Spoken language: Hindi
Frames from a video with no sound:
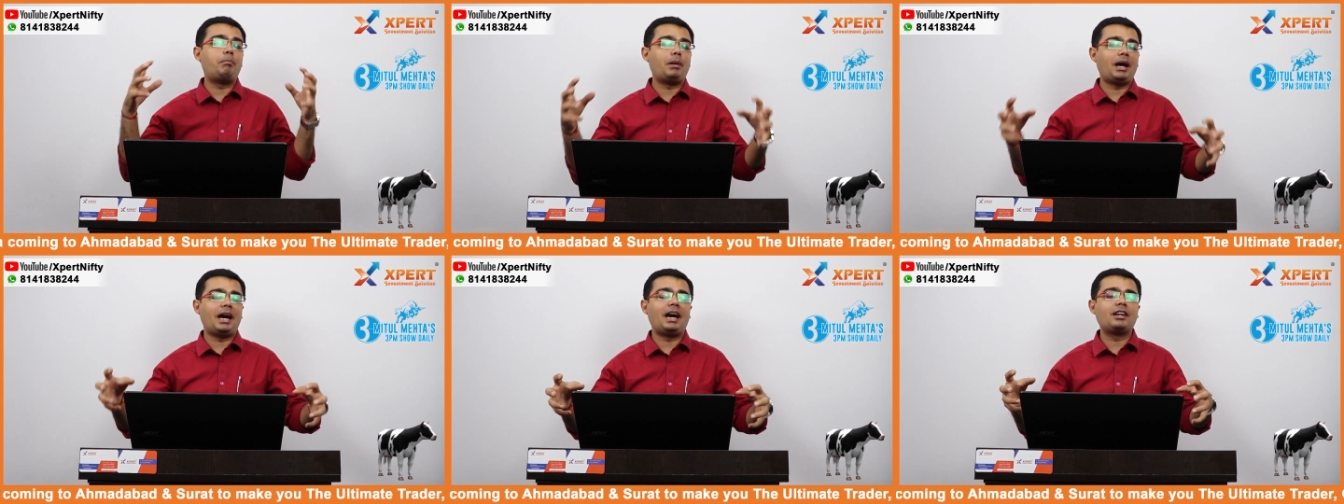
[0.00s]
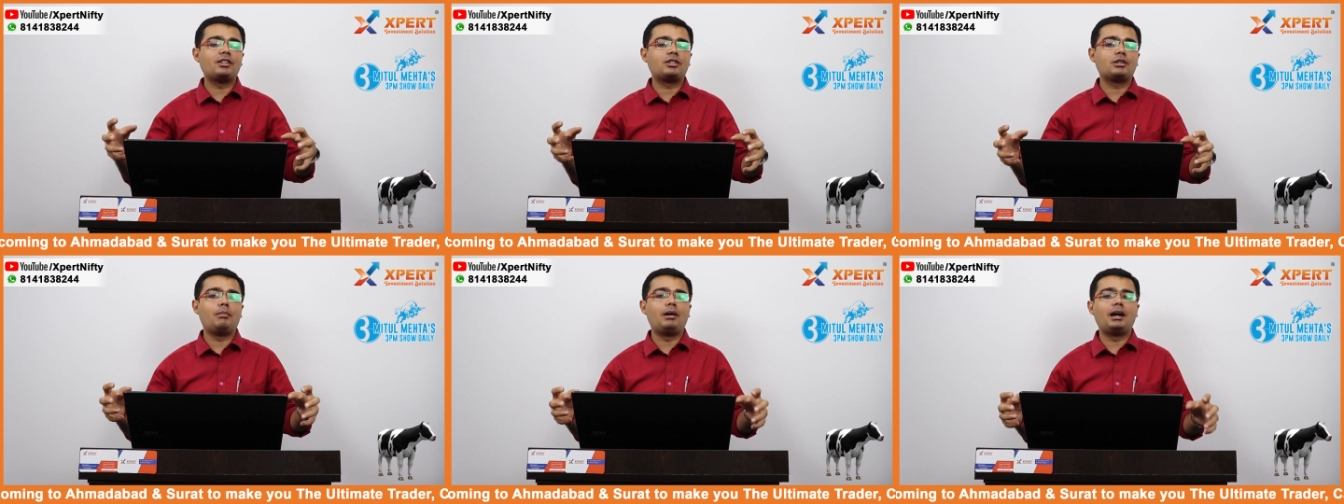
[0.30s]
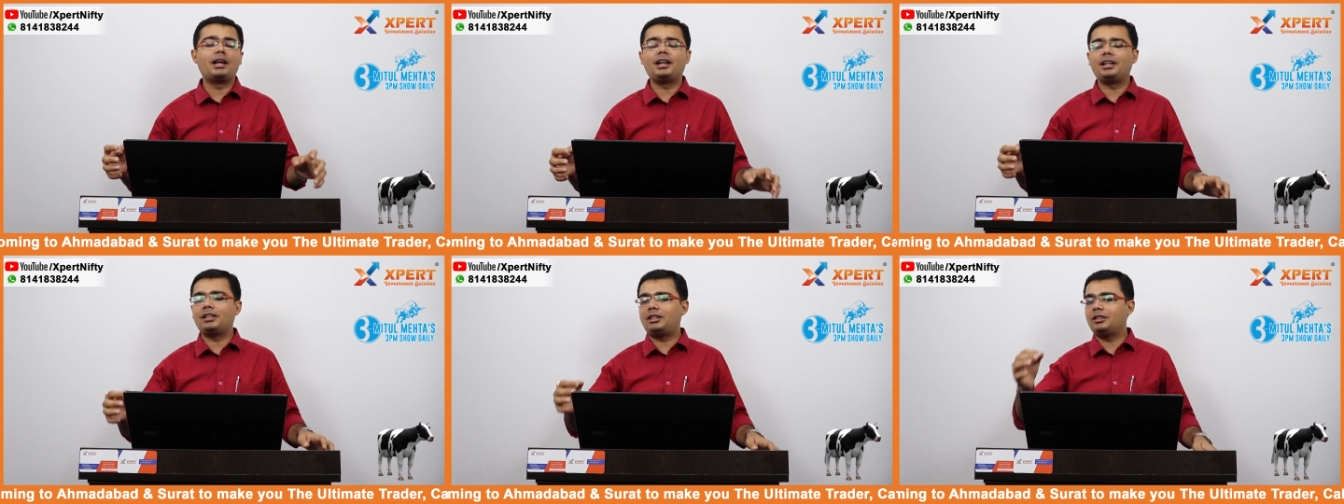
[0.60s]
पैर
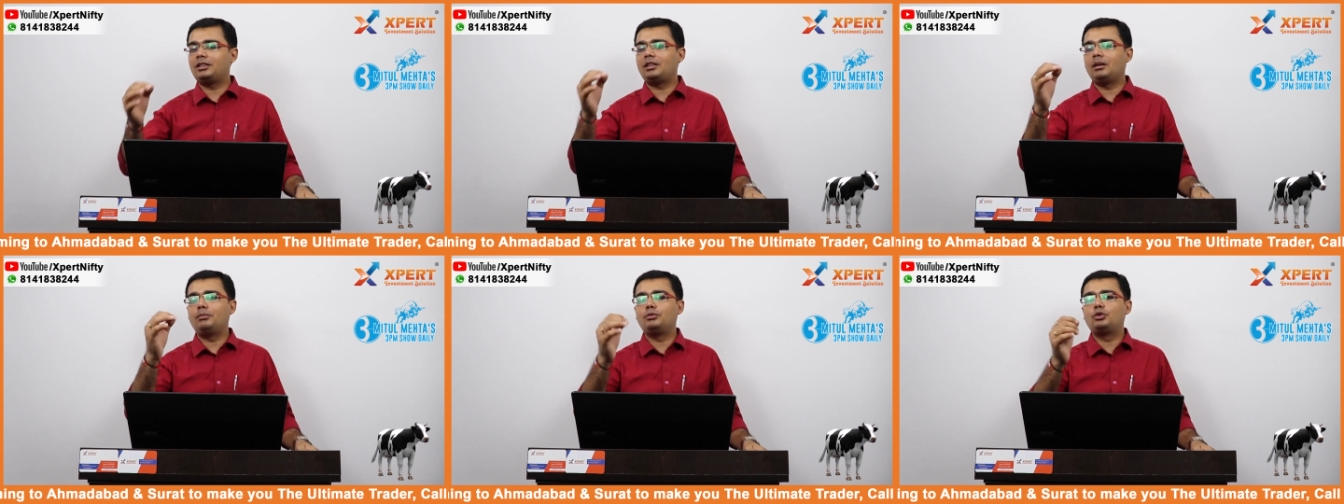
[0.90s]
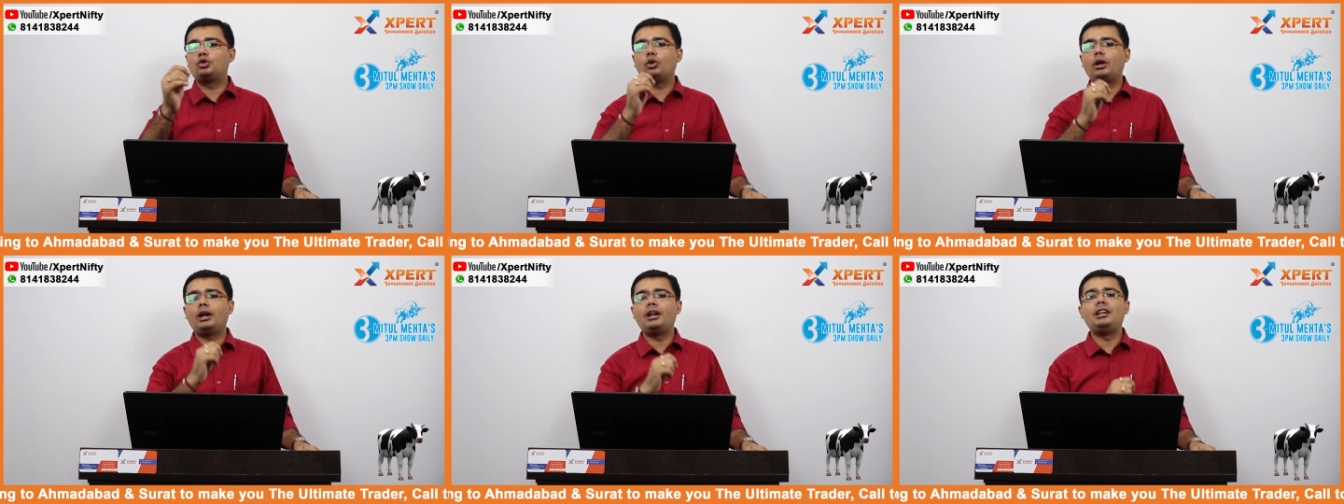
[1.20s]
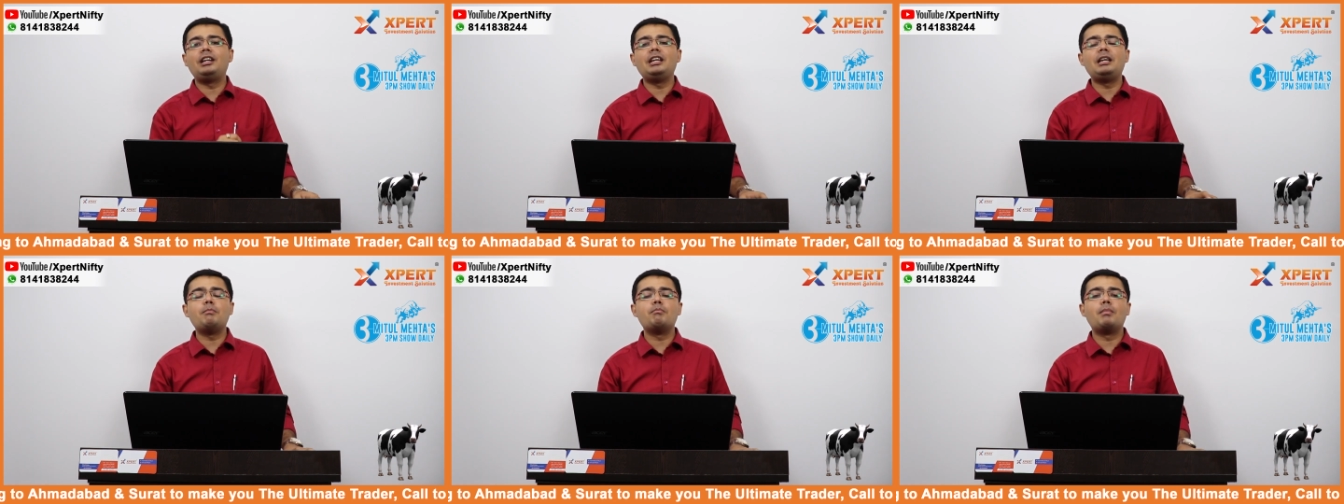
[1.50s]
जमा रहे थे तब जो है
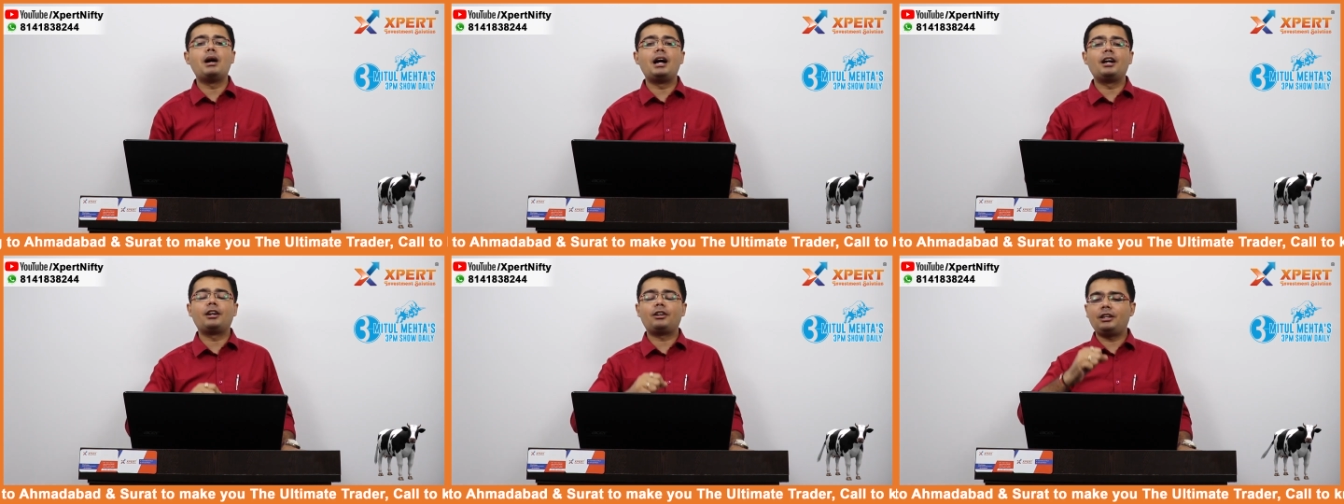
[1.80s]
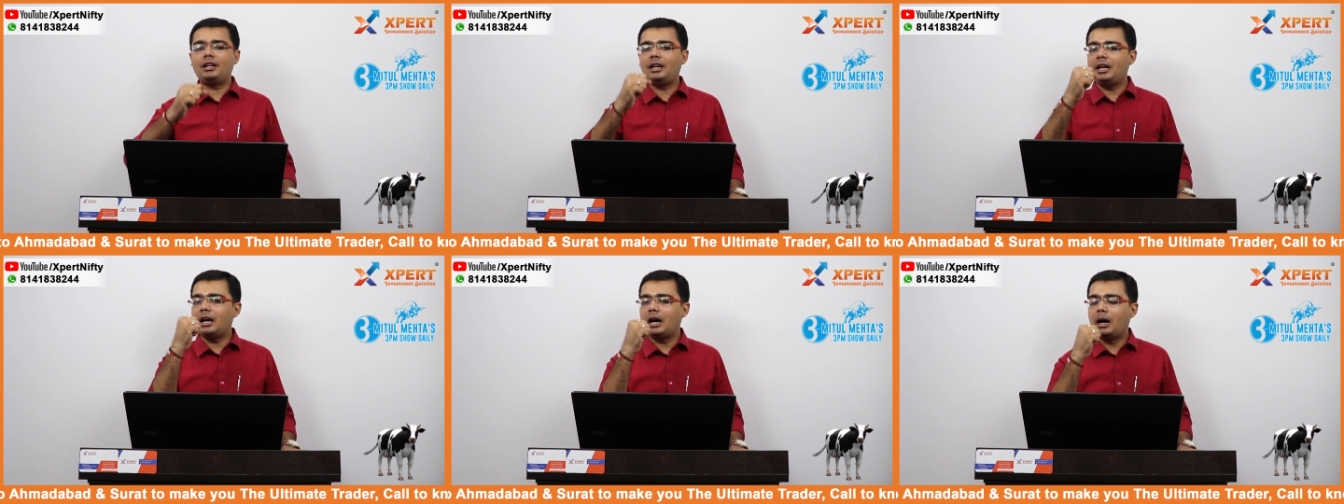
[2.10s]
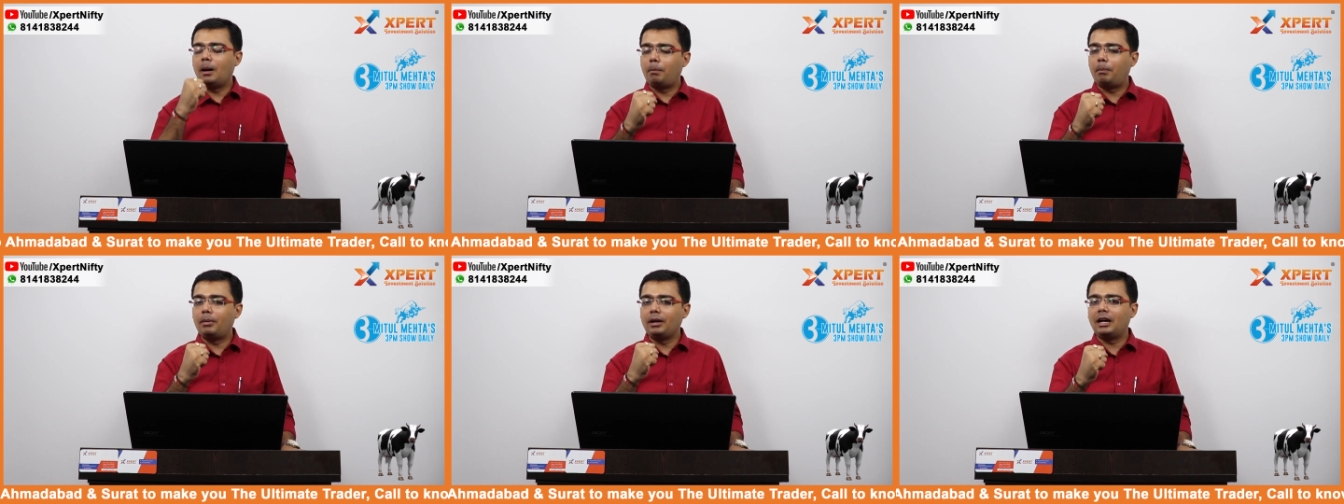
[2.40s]
डी मार्ट ने
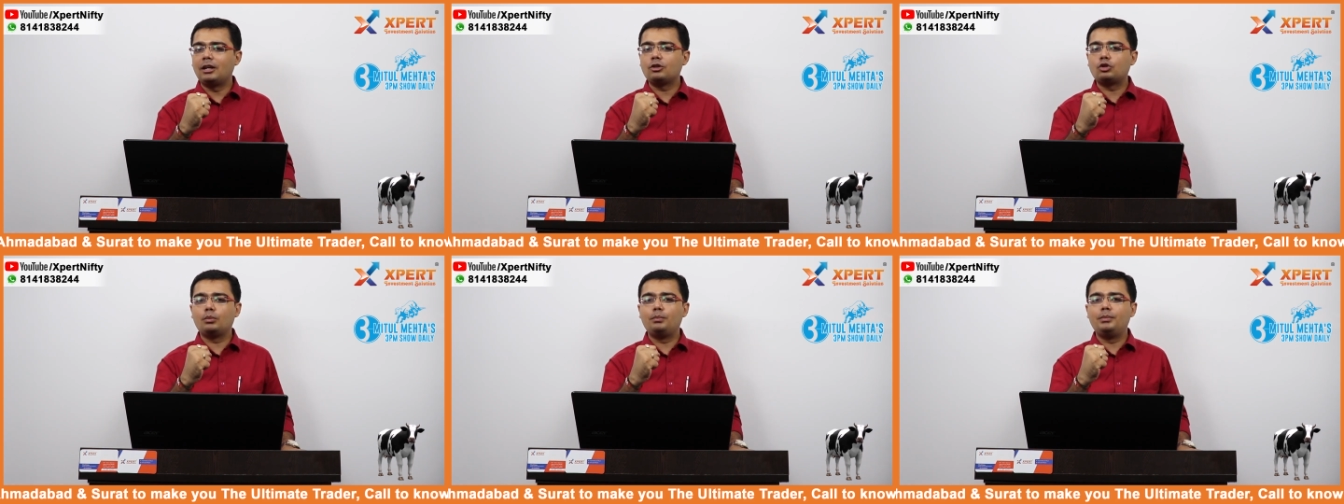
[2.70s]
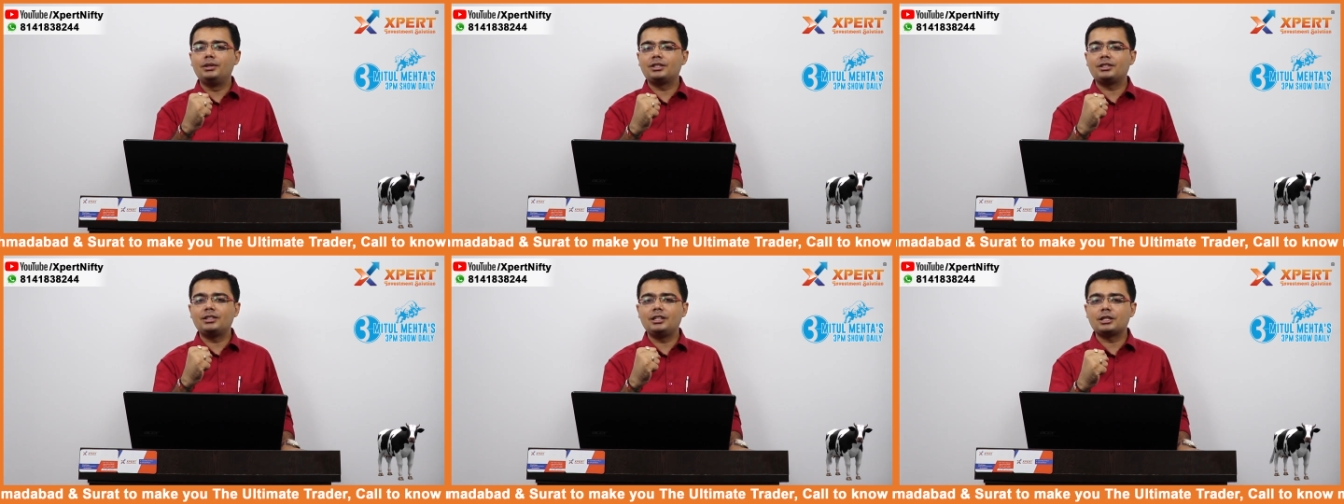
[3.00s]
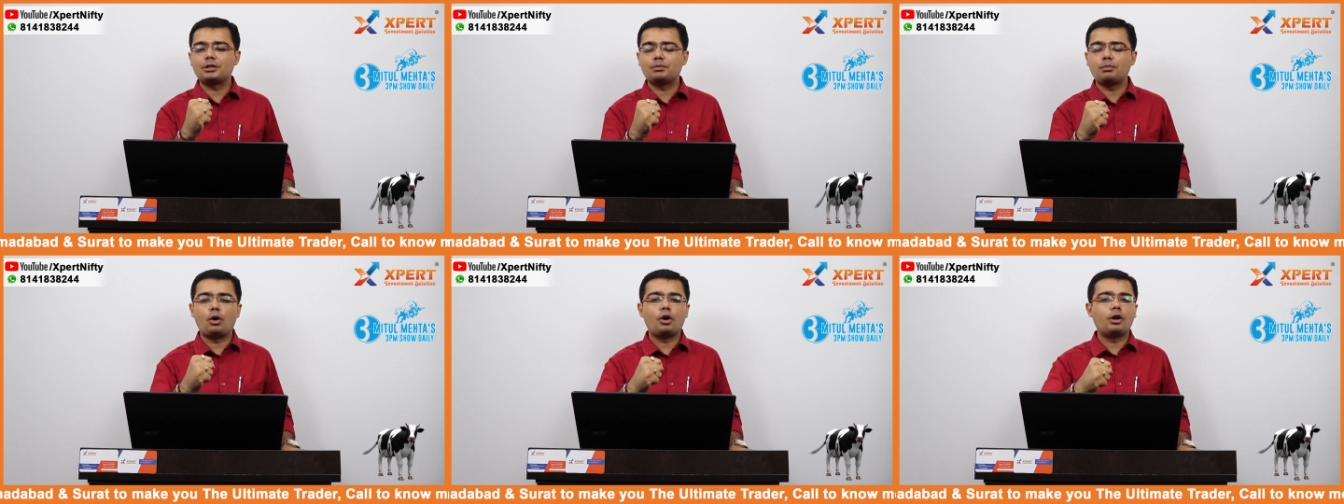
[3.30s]
अपना जो
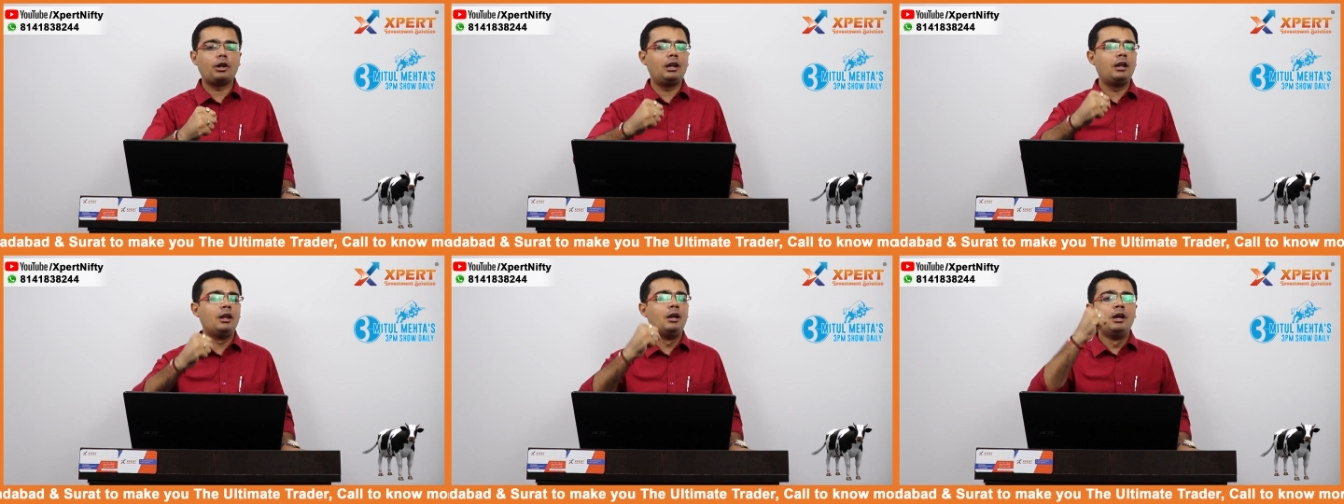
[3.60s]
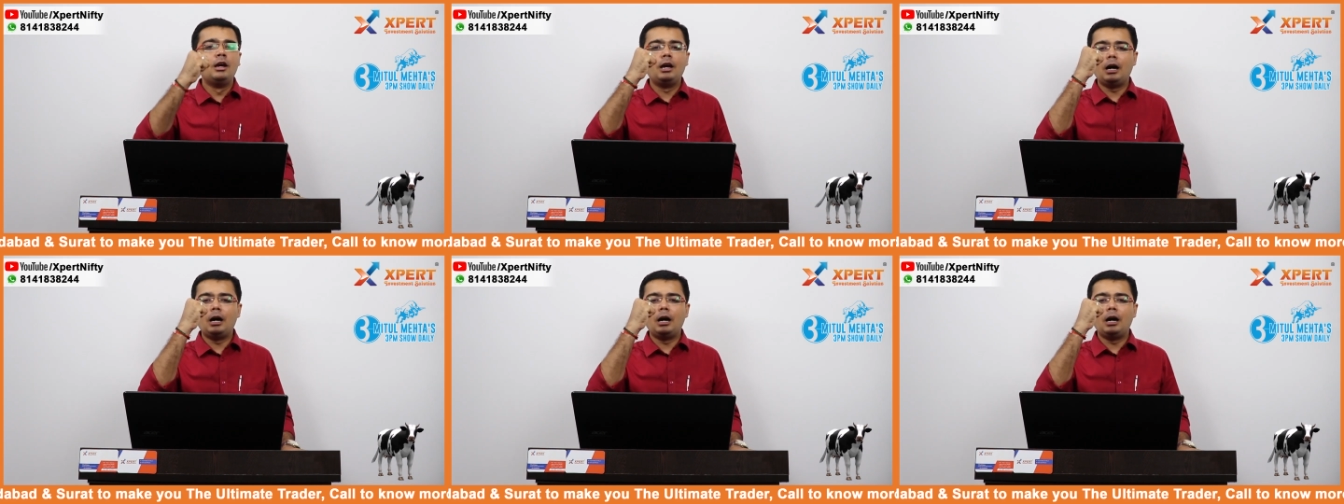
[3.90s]
बिजनेस मॉडल